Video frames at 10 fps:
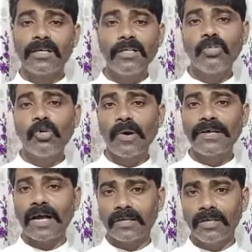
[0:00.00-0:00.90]
হৃদয়
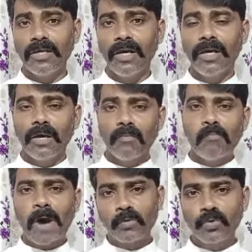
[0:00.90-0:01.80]
রাখি
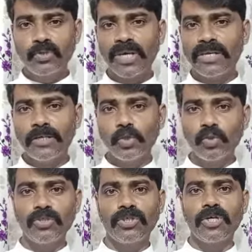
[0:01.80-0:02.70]
মানুষের
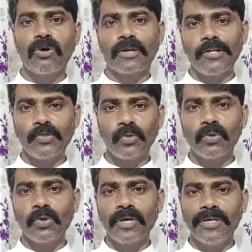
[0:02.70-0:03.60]
তুষ্টিকরের জন্য
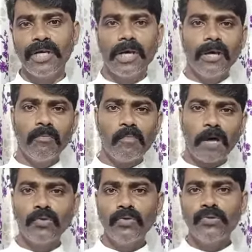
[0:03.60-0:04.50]
নয়
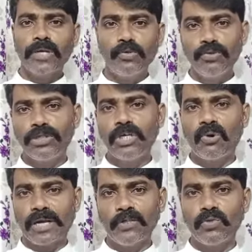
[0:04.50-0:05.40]
মানুষকে খুশি
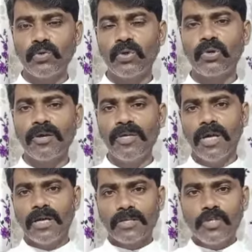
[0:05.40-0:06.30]
করার জন্য নয়
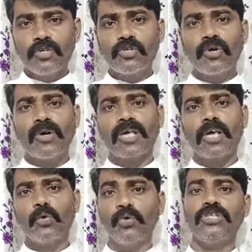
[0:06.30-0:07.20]
ঈশ্বরকে
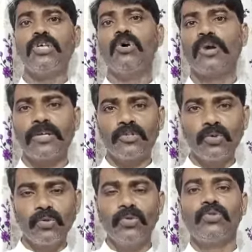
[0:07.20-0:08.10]
খুশি করার
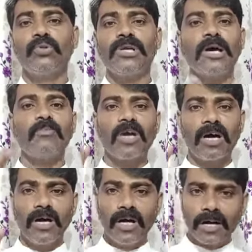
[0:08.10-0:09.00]
জন্য যদি আমরা
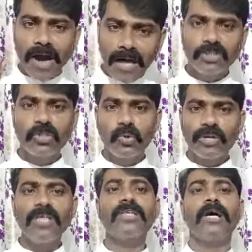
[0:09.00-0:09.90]
কাজ
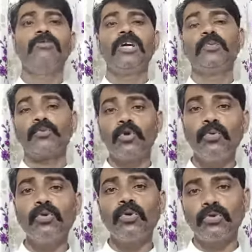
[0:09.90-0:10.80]
করি তাহলে
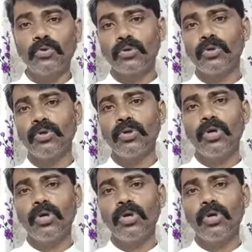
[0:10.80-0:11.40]
প্রভুর অনুগ্রহ